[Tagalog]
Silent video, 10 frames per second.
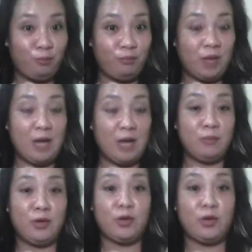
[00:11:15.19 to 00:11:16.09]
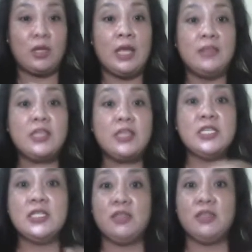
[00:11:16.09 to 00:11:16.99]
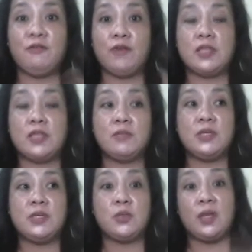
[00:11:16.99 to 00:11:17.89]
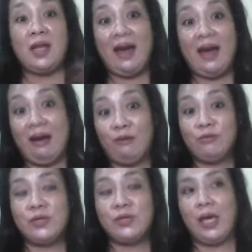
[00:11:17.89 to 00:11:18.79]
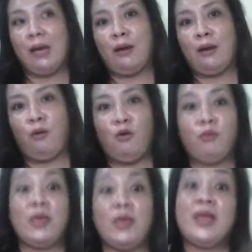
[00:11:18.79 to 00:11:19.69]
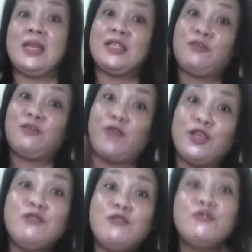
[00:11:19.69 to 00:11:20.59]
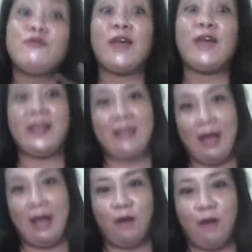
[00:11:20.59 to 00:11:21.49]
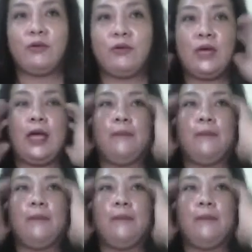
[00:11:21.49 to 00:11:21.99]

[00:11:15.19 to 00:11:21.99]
Alam mo yon. There's a difference between house and a home and it's for you to find out, okay?